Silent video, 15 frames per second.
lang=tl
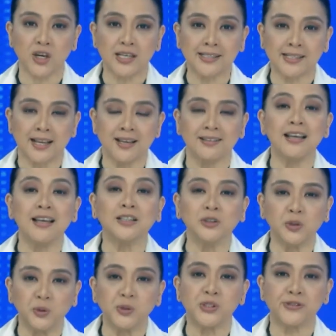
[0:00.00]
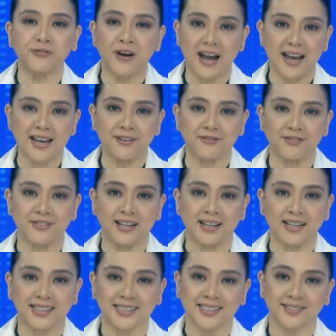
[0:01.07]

pages ng News 5.